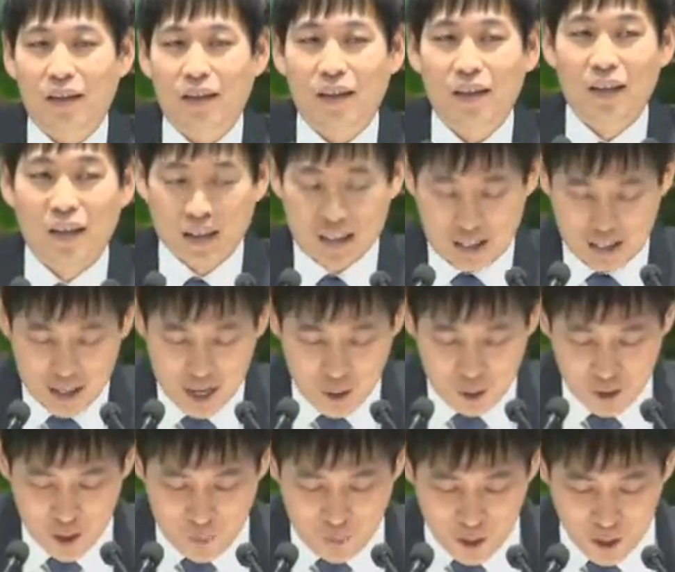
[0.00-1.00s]
그
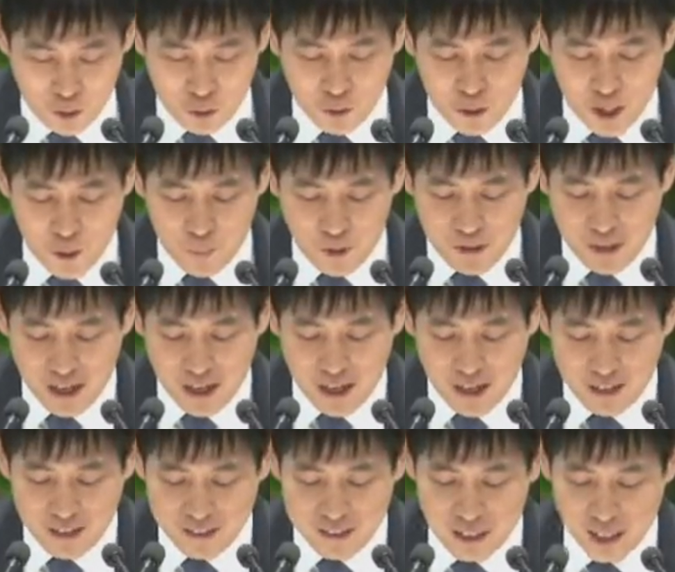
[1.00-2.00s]
가운데 만족하며
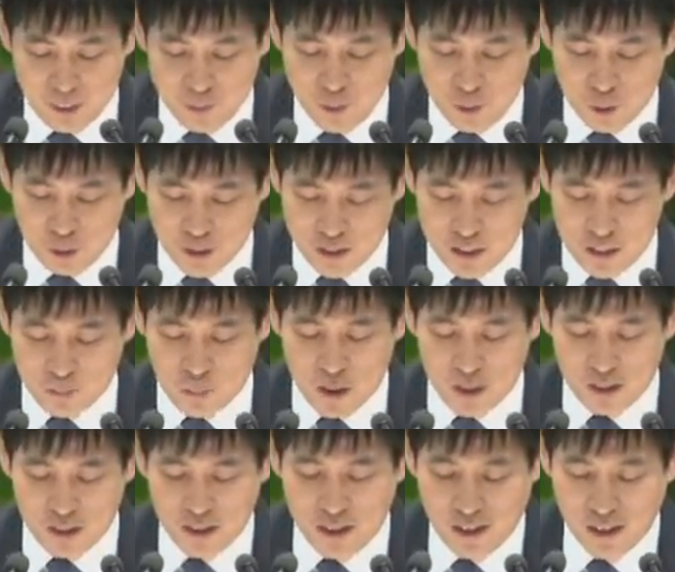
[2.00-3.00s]
살아가는 사람들도
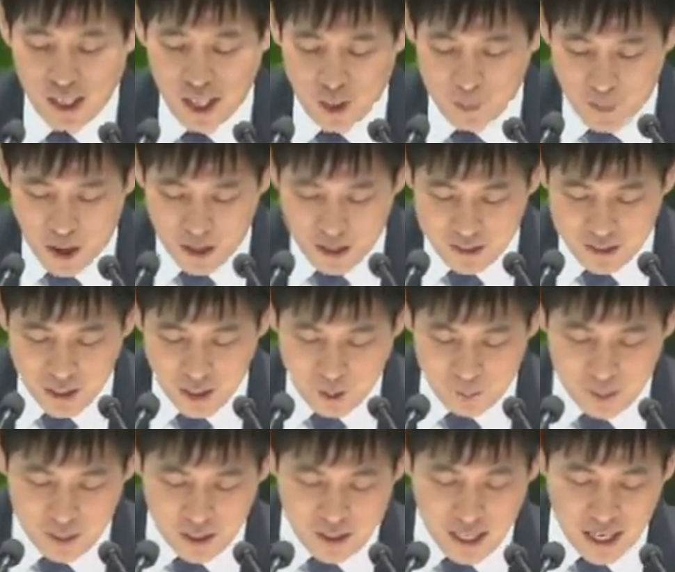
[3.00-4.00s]
있지만 많은
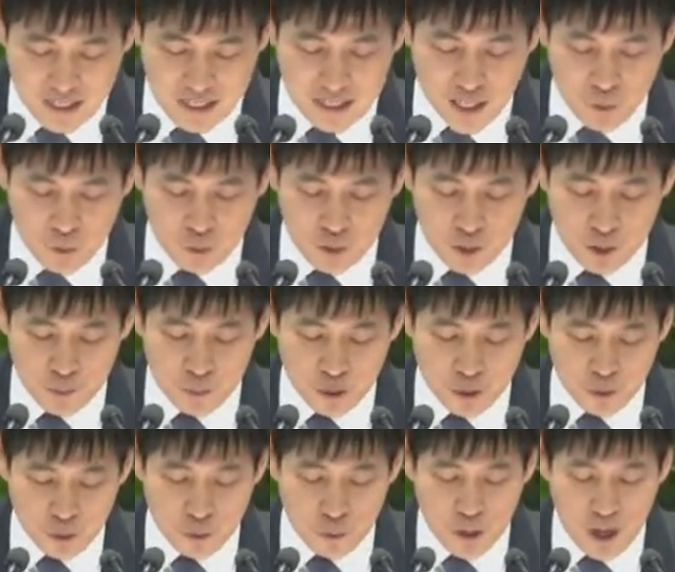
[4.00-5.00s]
사람들이 자신의 모습을
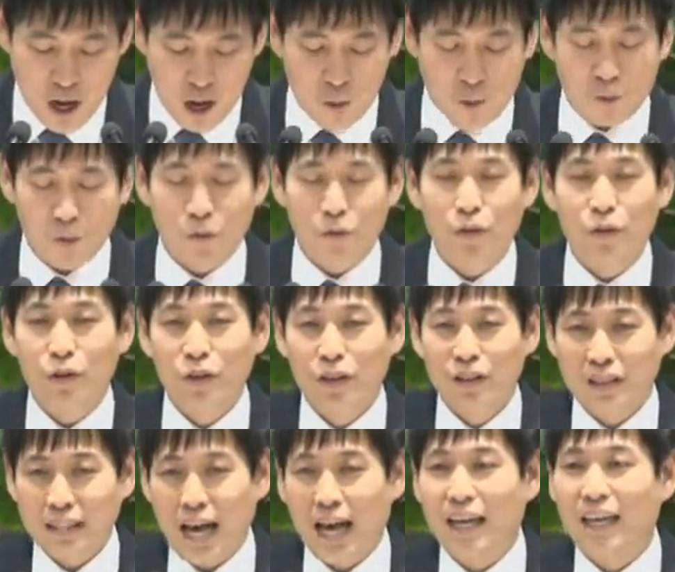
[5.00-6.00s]
초라하고
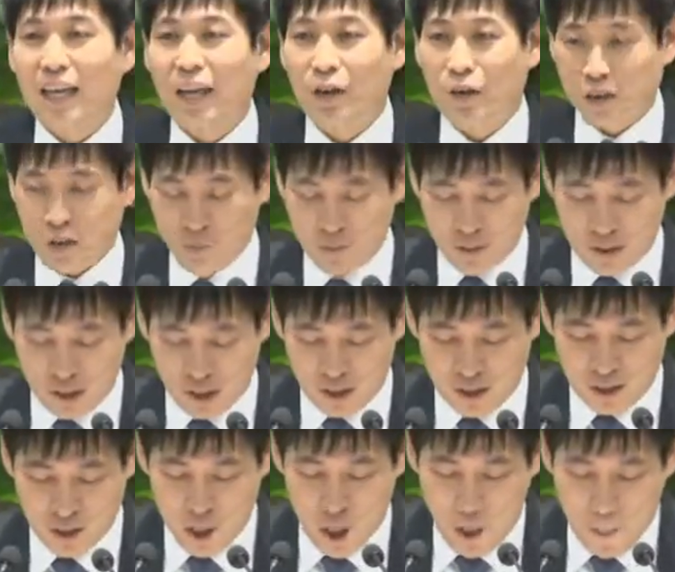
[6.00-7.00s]
작게 여깁니다.
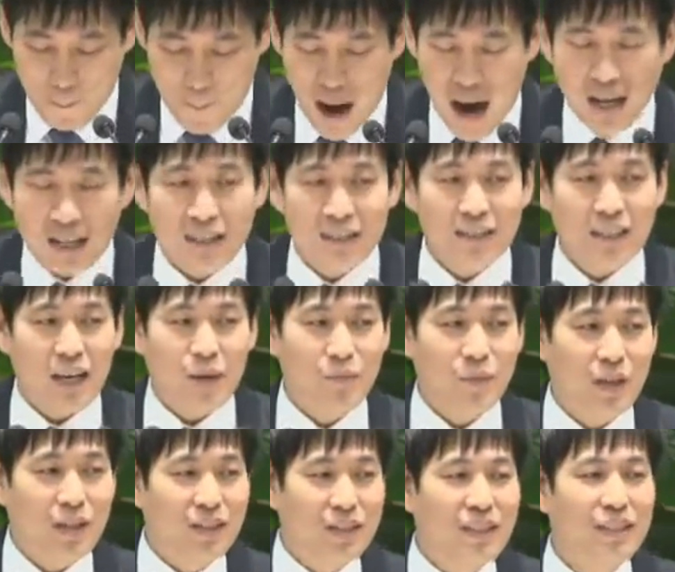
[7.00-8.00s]
많은
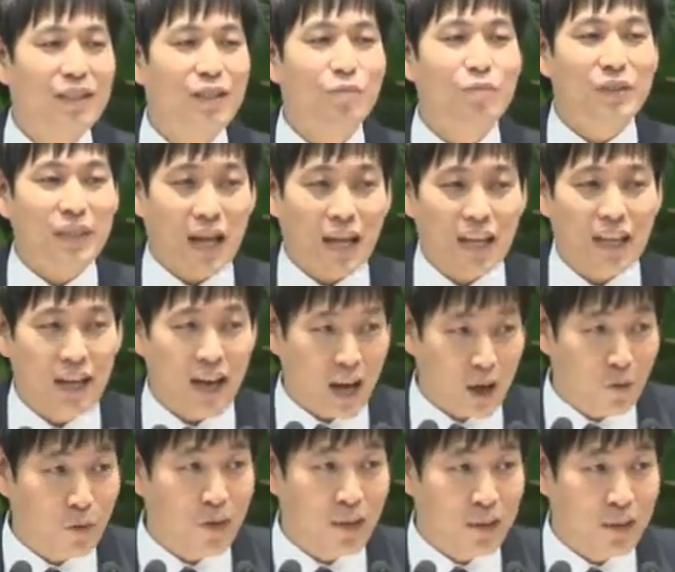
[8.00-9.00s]
사람들이 지금 자기가 하고
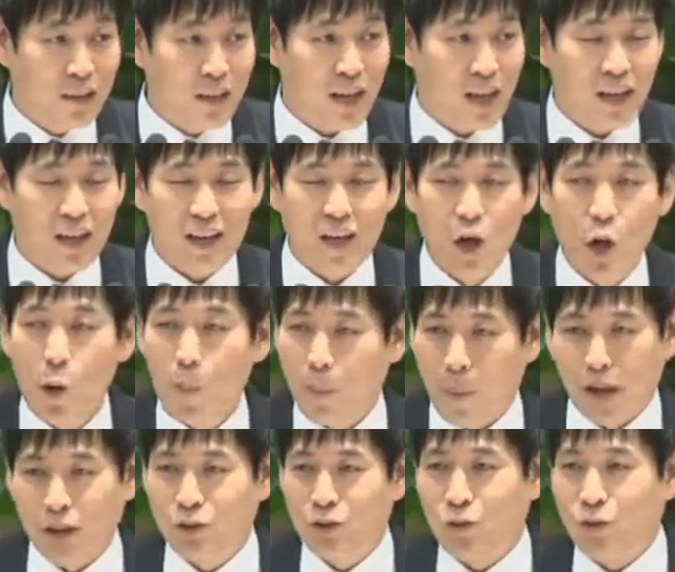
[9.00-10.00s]
있는 일에
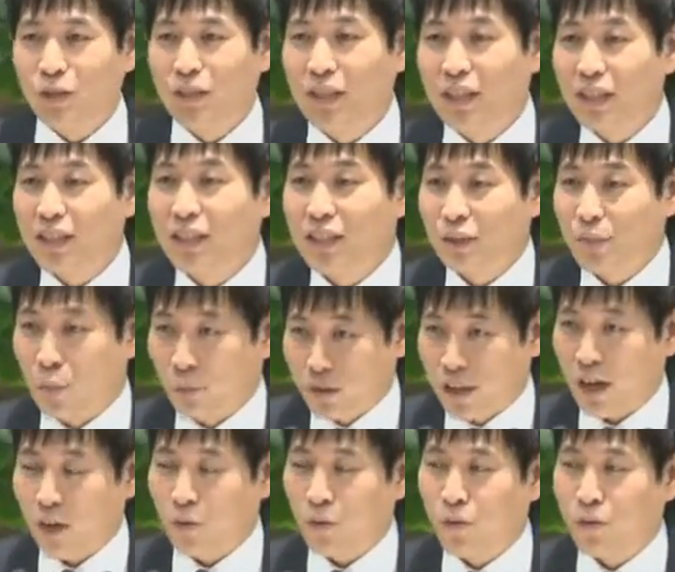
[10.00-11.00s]
만족을 느끼지
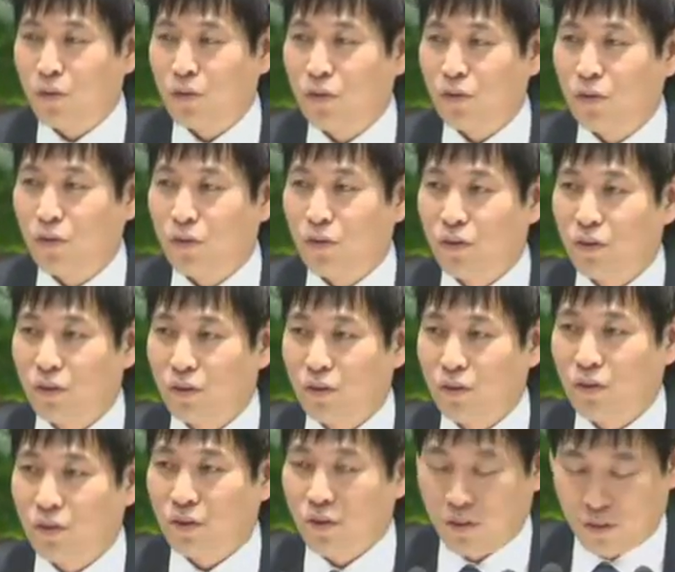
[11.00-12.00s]
못하고
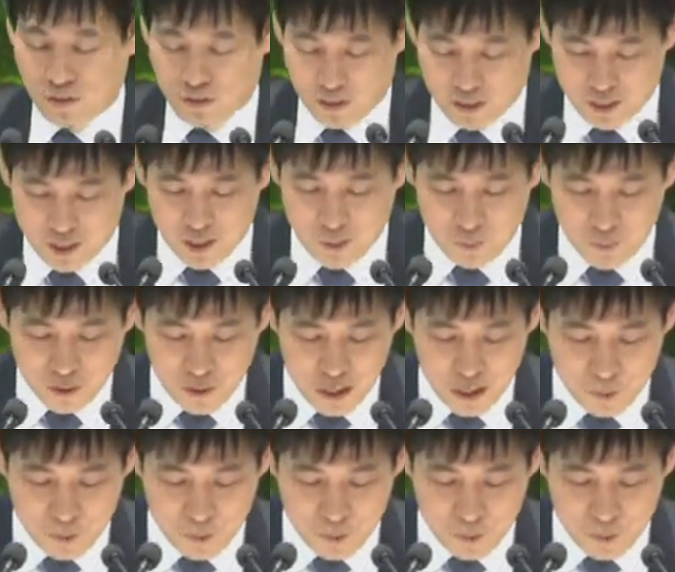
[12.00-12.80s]
있습니다.